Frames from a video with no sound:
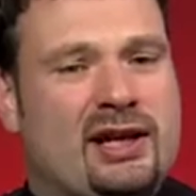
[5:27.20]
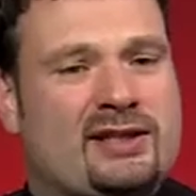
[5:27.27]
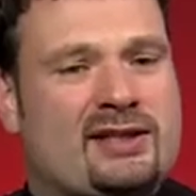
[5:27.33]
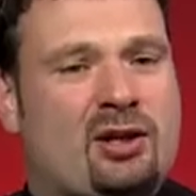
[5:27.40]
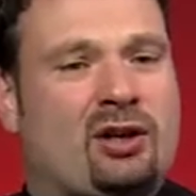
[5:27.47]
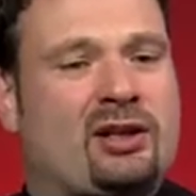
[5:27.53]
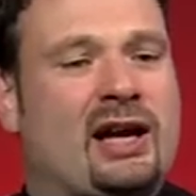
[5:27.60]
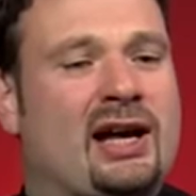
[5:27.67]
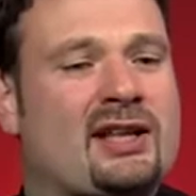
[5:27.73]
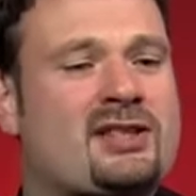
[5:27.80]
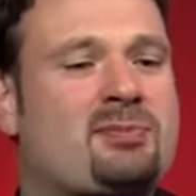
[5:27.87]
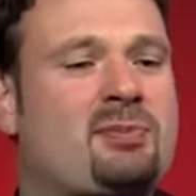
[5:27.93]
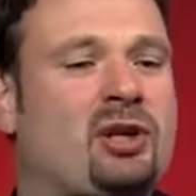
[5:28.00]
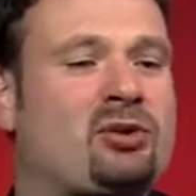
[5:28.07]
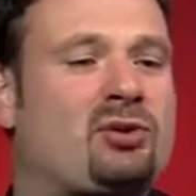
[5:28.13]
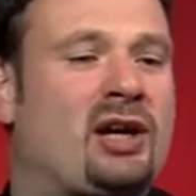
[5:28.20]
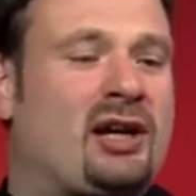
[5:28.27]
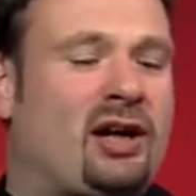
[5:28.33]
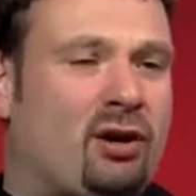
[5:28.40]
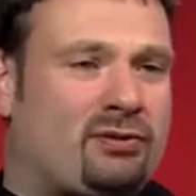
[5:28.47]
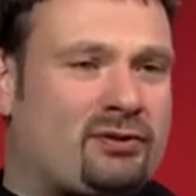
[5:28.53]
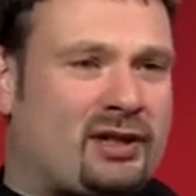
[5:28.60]
ist auch eine Art
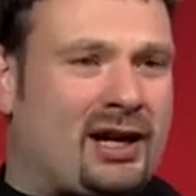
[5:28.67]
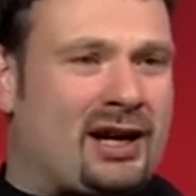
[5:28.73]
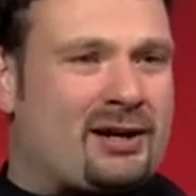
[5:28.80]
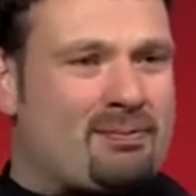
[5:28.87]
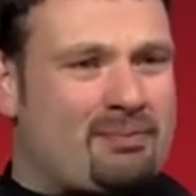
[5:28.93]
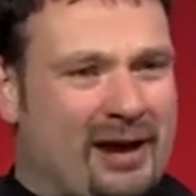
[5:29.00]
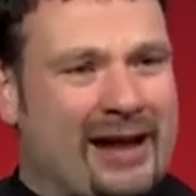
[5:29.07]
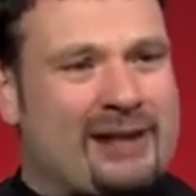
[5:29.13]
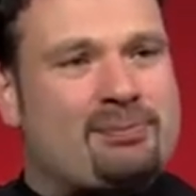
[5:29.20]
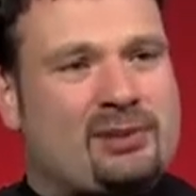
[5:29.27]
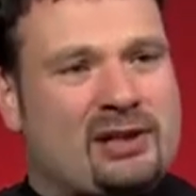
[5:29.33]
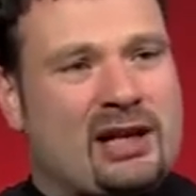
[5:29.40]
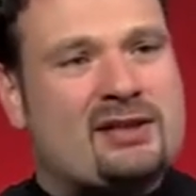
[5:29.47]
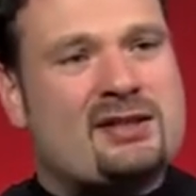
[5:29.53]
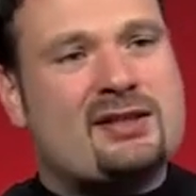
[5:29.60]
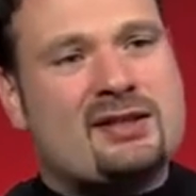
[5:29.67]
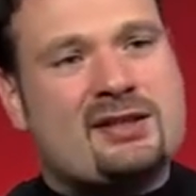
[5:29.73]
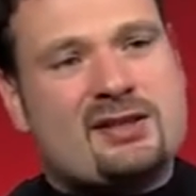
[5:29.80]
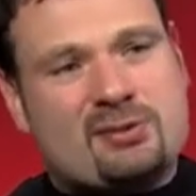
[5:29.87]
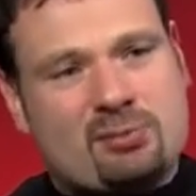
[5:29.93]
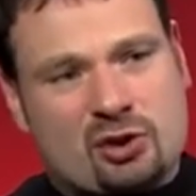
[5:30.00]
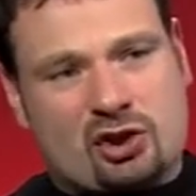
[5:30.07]
spiritueller Auftrag. Mein Platz
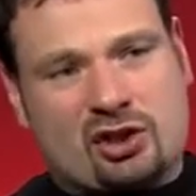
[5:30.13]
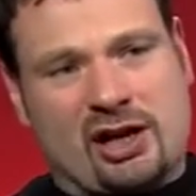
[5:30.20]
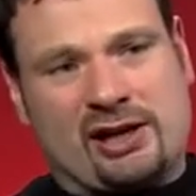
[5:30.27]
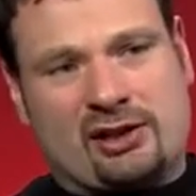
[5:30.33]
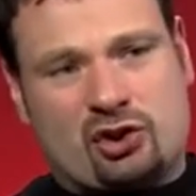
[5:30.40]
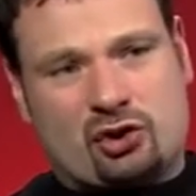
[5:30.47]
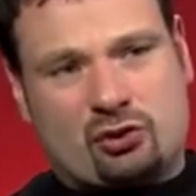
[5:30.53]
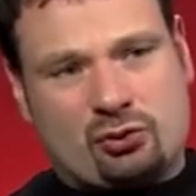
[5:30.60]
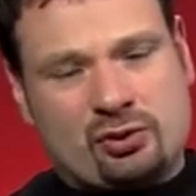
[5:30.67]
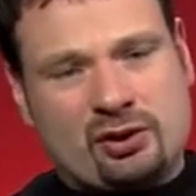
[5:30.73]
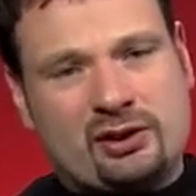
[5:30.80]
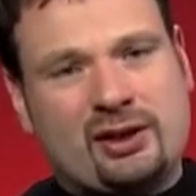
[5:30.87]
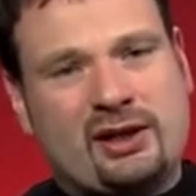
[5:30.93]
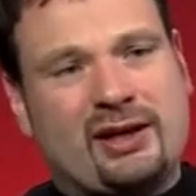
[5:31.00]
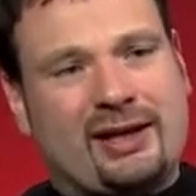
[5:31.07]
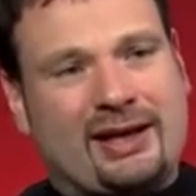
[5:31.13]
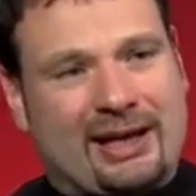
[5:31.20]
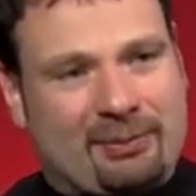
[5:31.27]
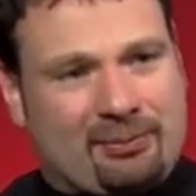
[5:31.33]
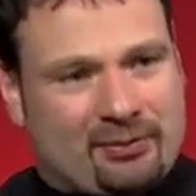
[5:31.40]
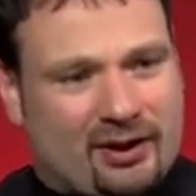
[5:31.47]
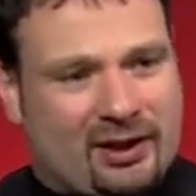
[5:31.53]
ist zwischen allen Stühlen.
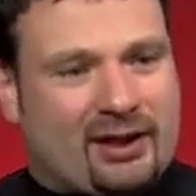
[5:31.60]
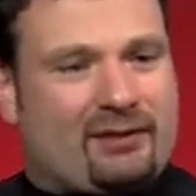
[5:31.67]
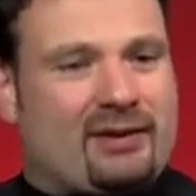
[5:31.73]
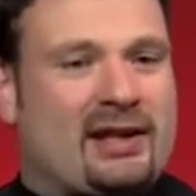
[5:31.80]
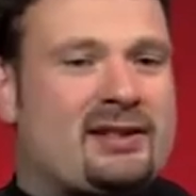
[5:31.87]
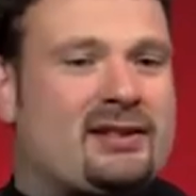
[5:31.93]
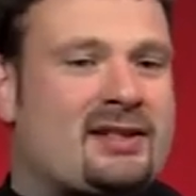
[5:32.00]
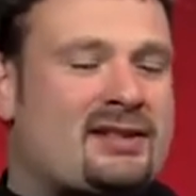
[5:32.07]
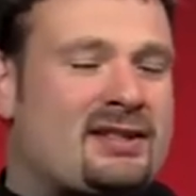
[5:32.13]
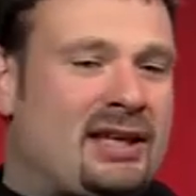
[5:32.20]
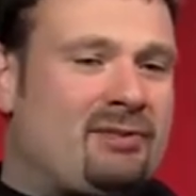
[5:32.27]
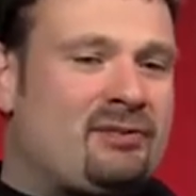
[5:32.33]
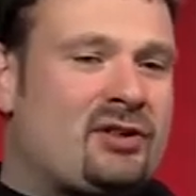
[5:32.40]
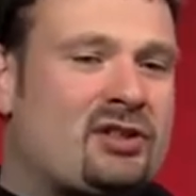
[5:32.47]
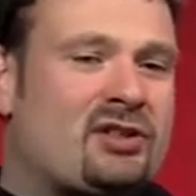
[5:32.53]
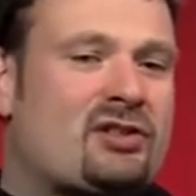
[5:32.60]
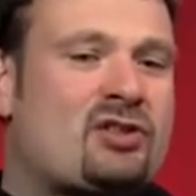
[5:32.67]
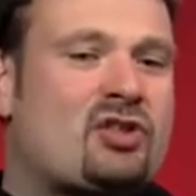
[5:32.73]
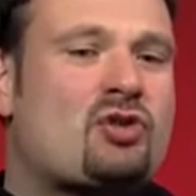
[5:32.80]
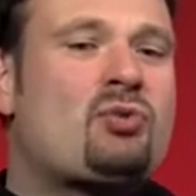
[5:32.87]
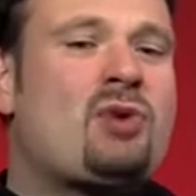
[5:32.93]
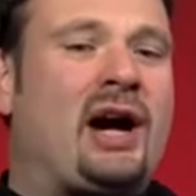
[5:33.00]
Eben, weil das Leben wird
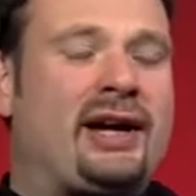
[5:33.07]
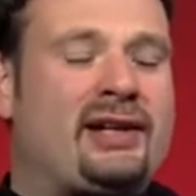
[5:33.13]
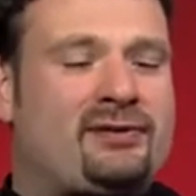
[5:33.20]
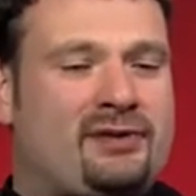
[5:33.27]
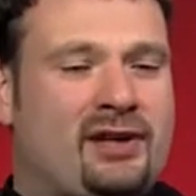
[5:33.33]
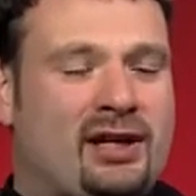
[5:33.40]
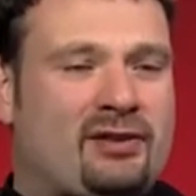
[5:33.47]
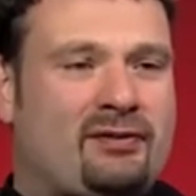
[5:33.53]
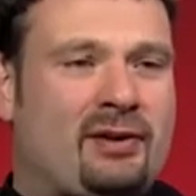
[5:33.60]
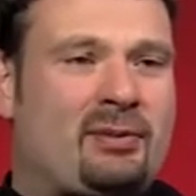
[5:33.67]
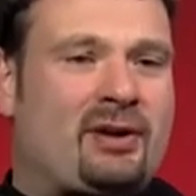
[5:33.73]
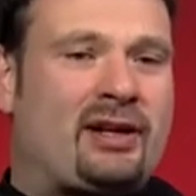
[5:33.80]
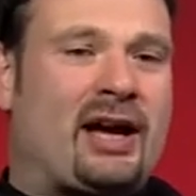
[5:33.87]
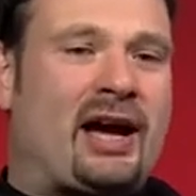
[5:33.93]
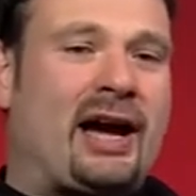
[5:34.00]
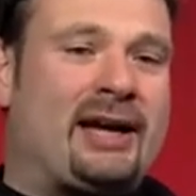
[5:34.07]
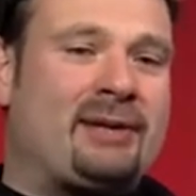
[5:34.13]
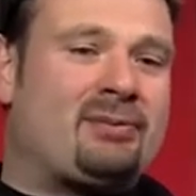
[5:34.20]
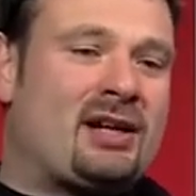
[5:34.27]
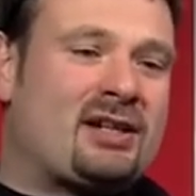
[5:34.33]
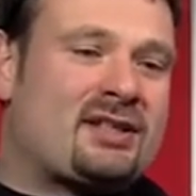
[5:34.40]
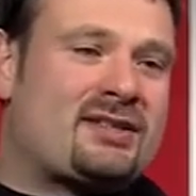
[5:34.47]
zu einfach, wenn man
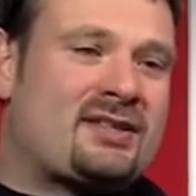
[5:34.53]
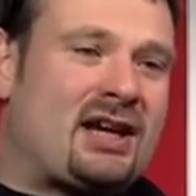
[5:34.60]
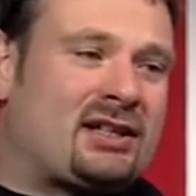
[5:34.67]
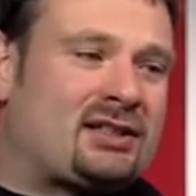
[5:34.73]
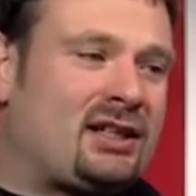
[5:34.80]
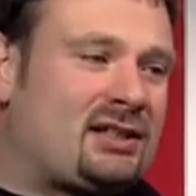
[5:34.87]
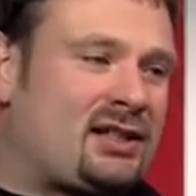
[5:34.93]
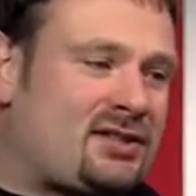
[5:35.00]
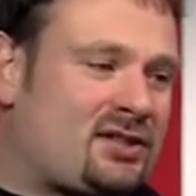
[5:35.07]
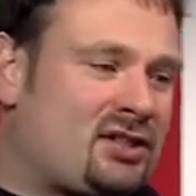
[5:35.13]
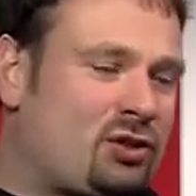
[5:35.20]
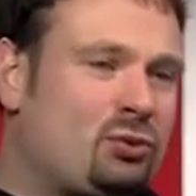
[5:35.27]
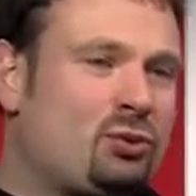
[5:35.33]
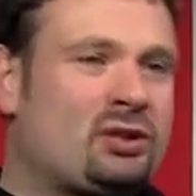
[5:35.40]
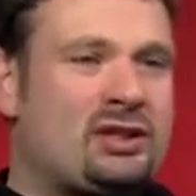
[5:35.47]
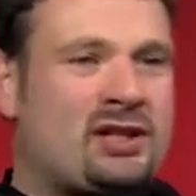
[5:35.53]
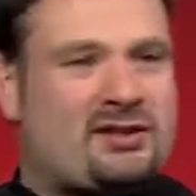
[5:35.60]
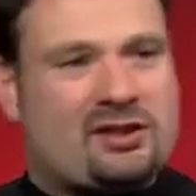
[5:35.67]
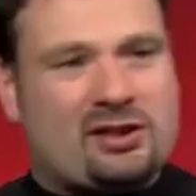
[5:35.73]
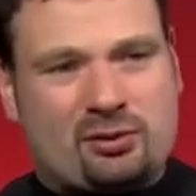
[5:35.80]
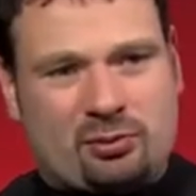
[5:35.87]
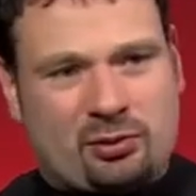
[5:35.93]
einmal gesagt hat, das sind die Guten, das
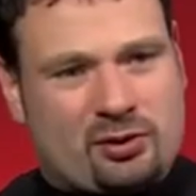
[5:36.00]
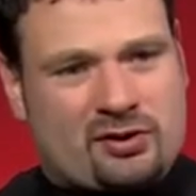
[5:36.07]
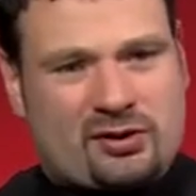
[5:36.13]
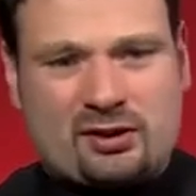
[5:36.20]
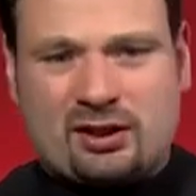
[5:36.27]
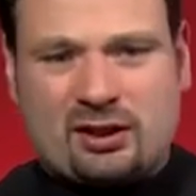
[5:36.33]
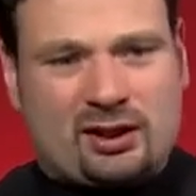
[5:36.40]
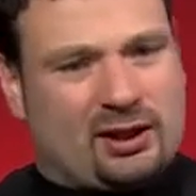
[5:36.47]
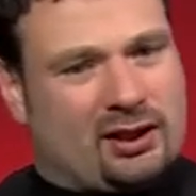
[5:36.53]
sind die Bösen.